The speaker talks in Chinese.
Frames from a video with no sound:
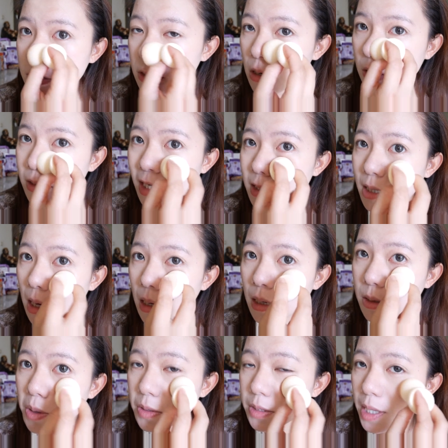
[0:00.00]
之后大家
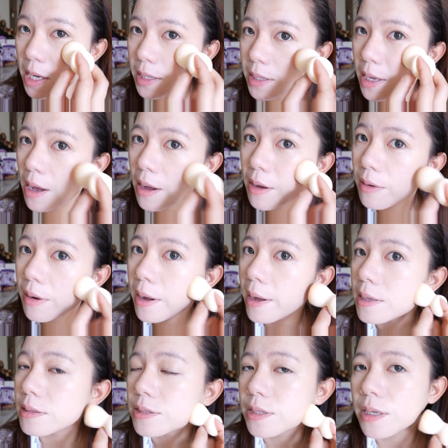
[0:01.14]
有想要
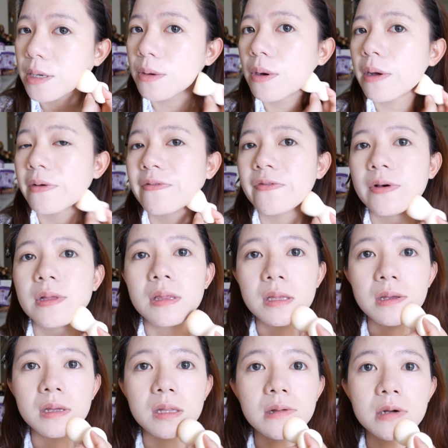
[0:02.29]
看这一款粉
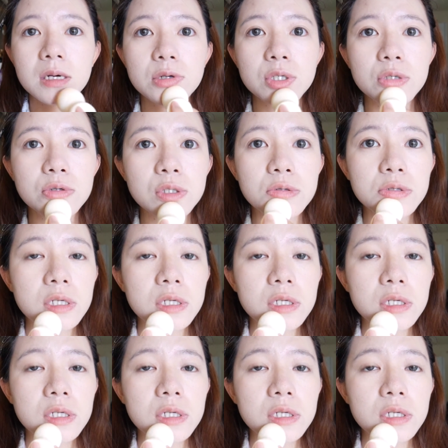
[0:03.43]
底的实